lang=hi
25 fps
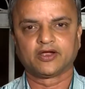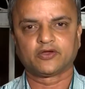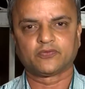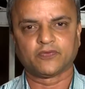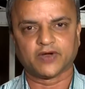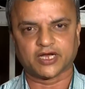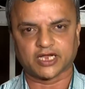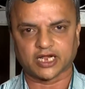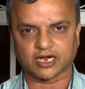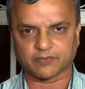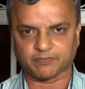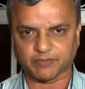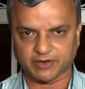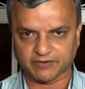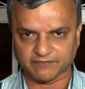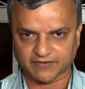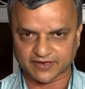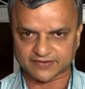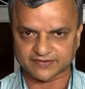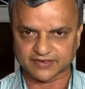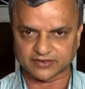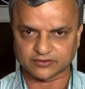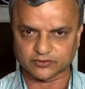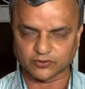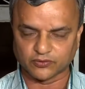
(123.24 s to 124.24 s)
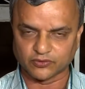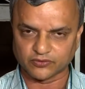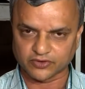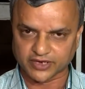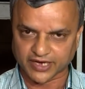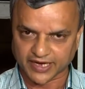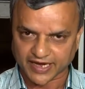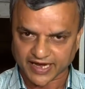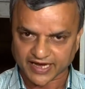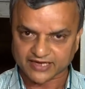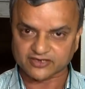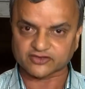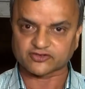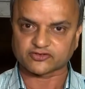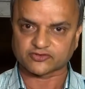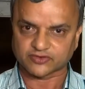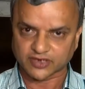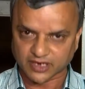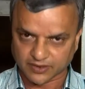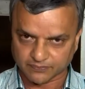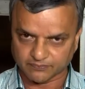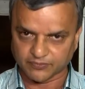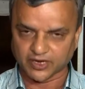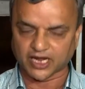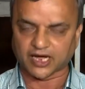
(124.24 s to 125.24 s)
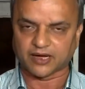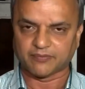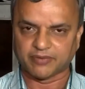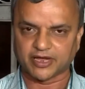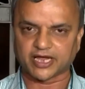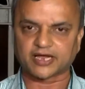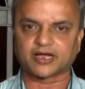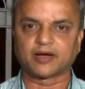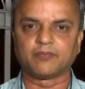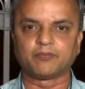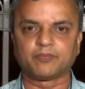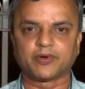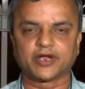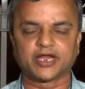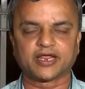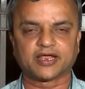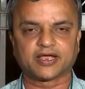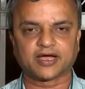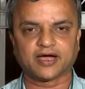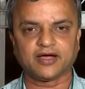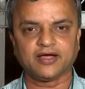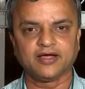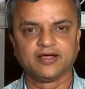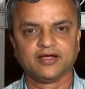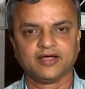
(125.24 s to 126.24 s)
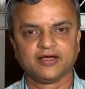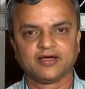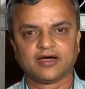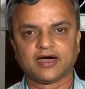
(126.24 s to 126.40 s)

ट्विटर पे वैसे तो उनके एक्स अब नाम है कंपनी का